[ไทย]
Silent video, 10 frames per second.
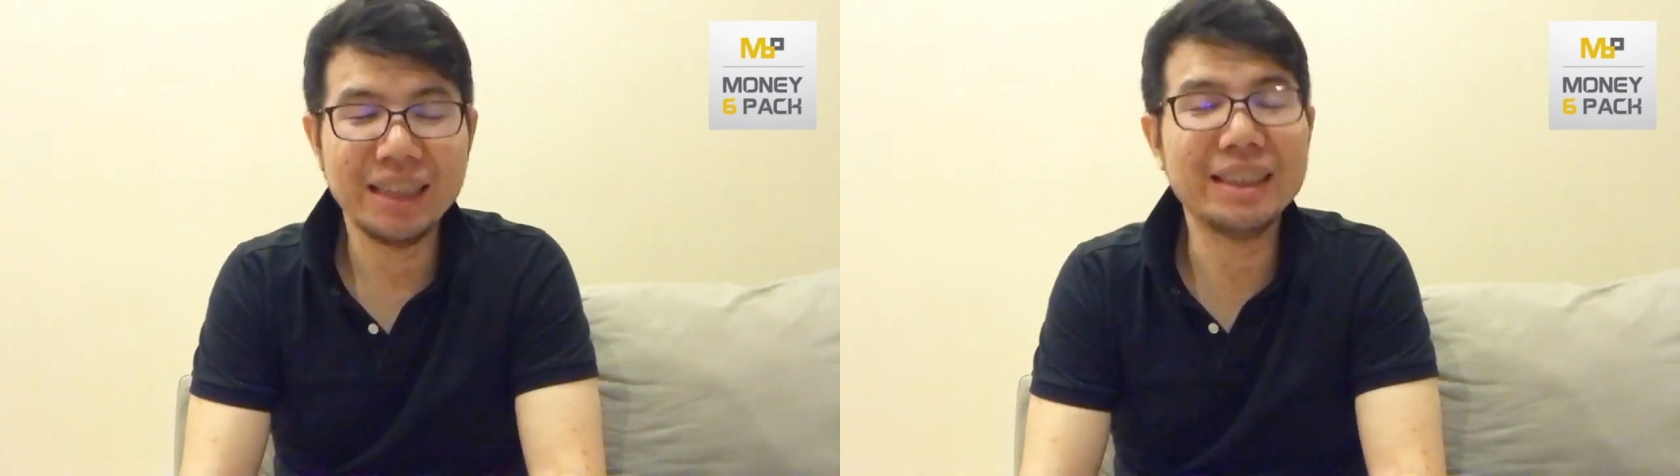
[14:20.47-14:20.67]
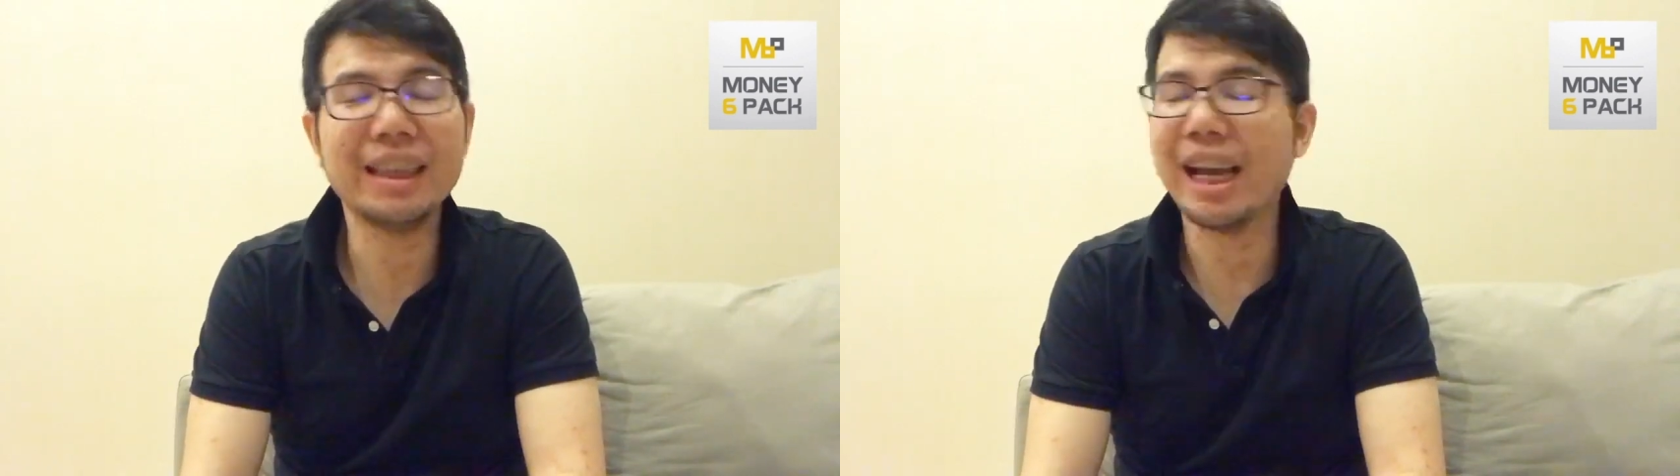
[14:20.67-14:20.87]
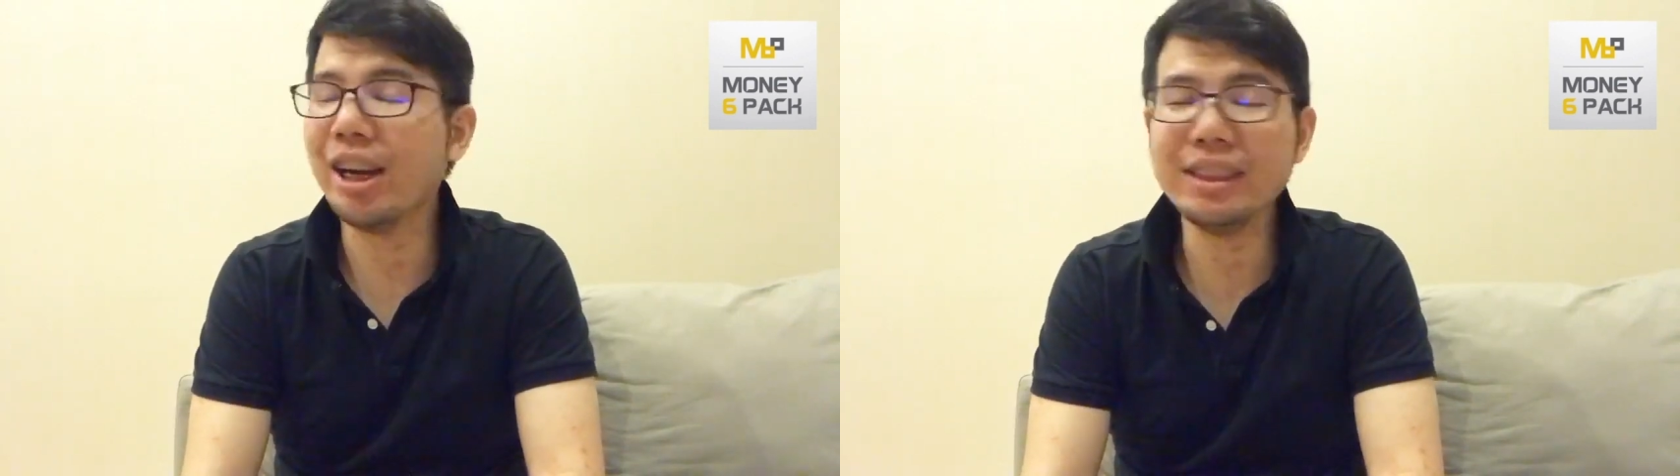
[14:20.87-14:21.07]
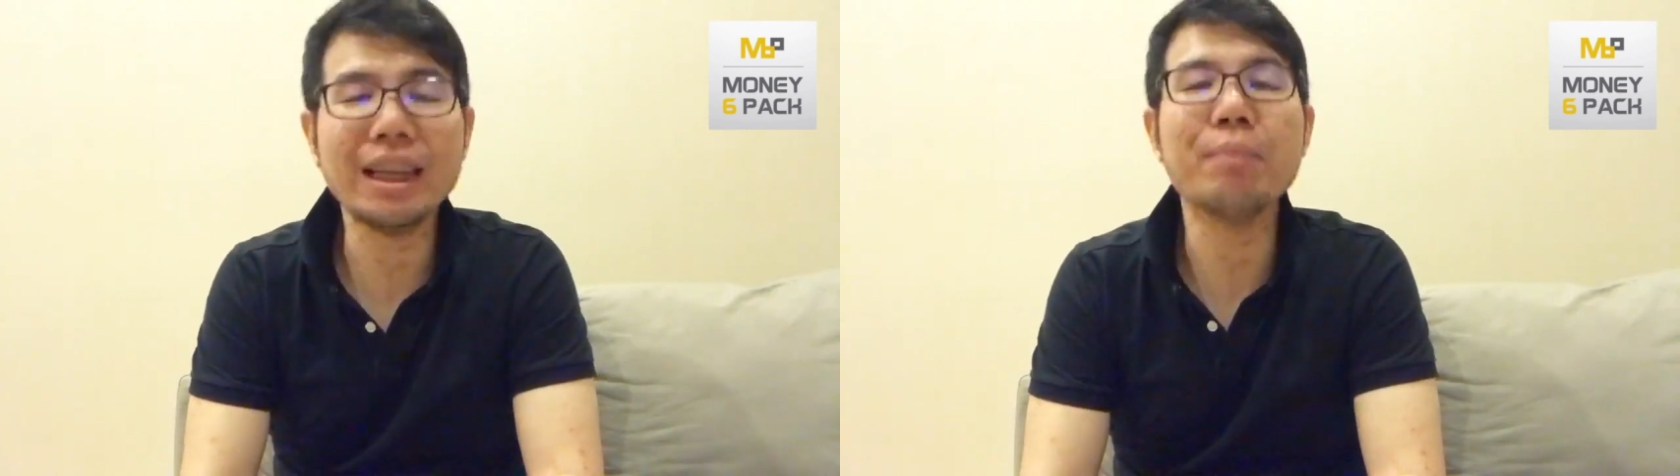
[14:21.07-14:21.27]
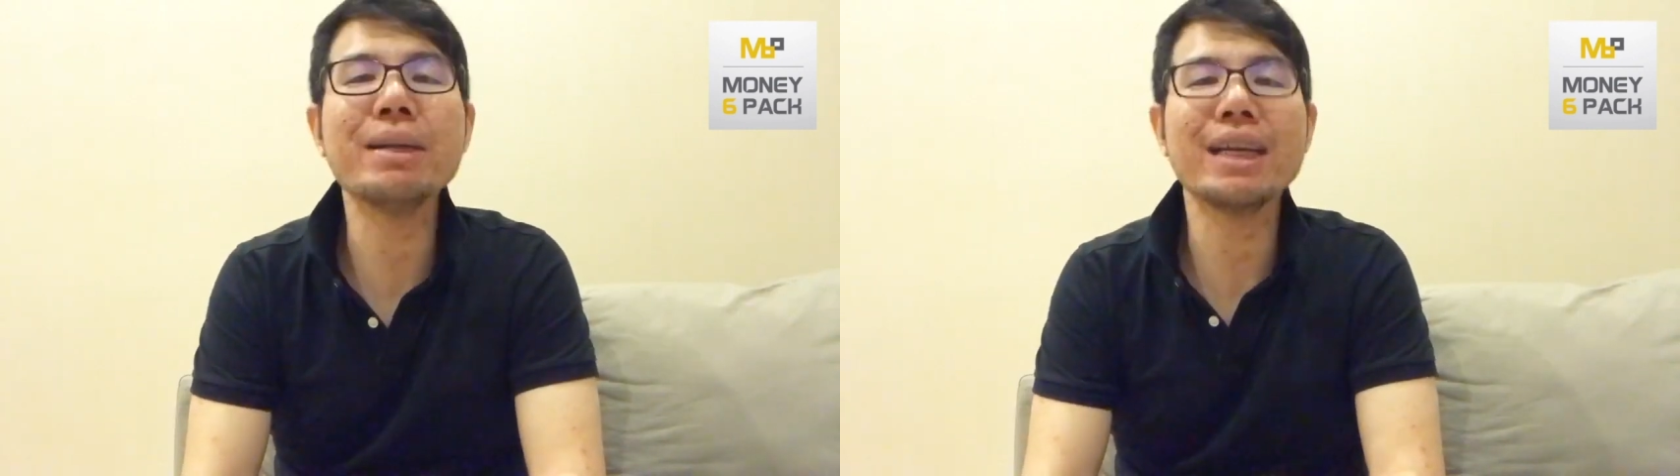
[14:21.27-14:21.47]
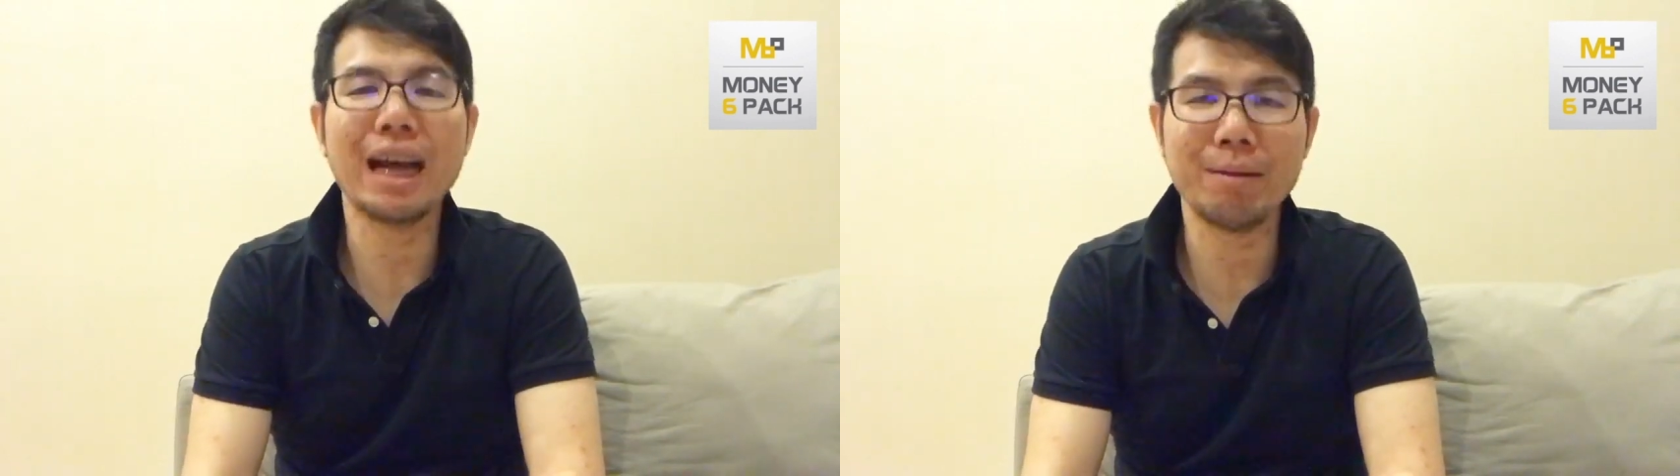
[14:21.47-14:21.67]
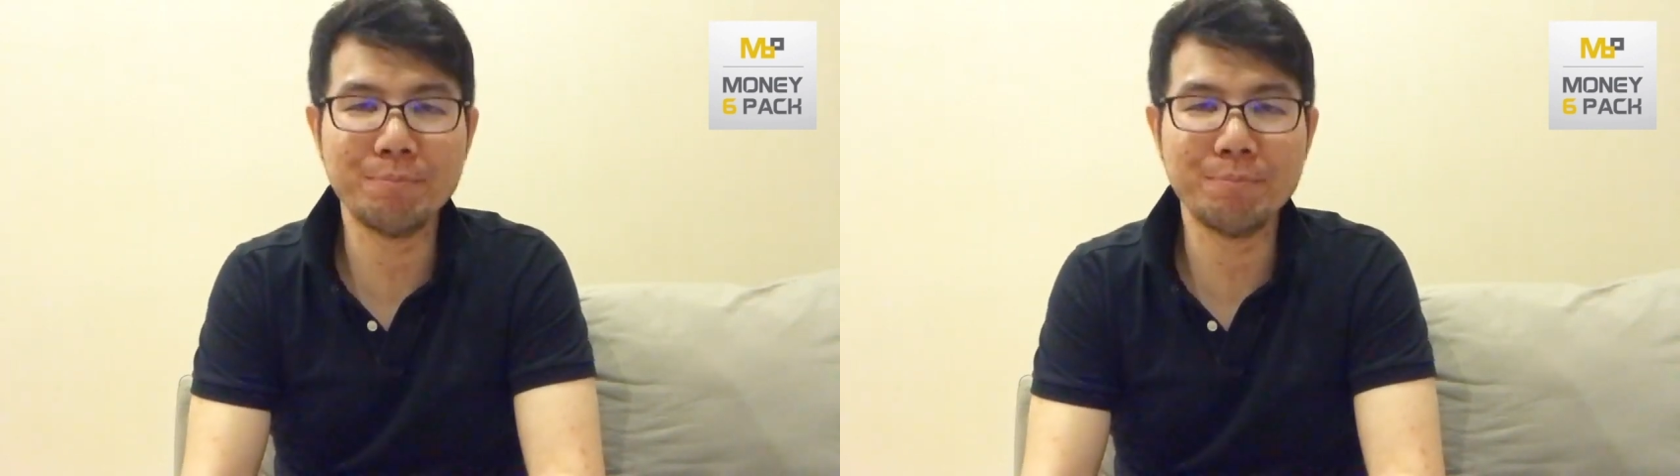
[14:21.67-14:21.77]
เสียก็เสียไปเถอะครับ